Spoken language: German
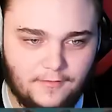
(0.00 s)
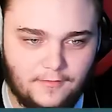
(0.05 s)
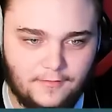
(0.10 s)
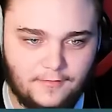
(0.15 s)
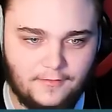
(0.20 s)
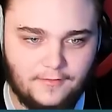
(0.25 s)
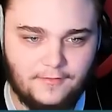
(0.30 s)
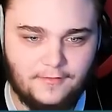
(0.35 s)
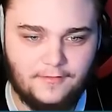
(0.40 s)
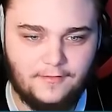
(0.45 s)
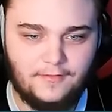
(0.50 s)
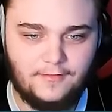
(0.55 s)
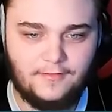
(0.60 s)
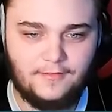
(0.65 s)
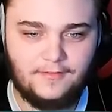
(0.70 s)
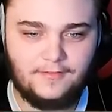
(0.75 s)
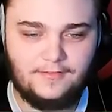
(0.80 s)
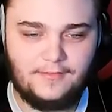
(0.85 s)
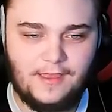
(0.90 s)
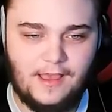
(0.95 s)
Aha.
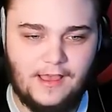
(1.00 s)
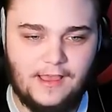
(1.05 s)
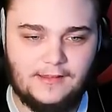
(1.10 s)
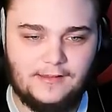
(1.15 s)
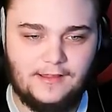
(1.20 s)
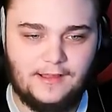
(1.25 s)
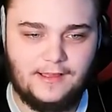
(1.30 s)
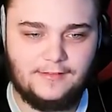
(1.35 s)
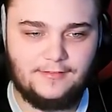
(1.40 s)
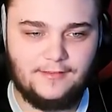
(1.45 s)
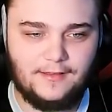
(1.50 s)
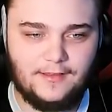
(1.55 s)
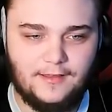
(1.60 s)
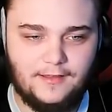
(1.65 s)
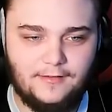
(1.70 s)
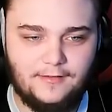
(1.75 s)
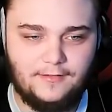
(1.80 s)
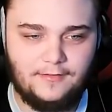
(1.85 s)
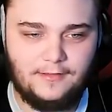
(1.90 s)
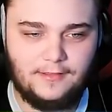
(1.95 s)
Der 31er.
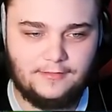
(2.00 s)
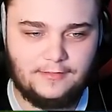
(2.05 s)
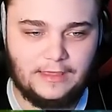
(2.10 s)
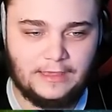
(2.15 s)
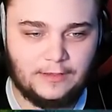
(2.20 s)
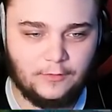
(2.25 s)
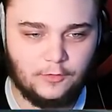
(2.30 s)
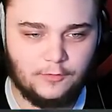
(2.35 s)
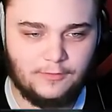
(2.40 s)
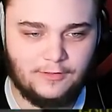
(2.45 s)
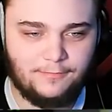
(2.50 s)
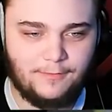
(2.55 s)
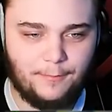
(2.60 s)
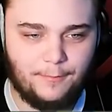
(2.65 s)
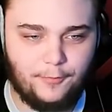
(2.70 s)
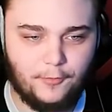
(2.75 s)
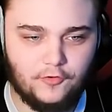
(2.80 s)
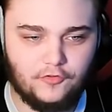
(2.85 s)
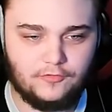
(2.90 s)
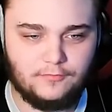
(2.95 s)
Jetzt gehe ich Odemanns Web
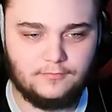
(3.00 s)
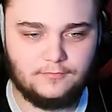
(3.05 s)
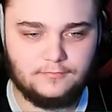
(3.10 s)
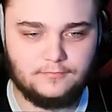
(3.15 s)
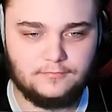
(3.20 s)
pushen.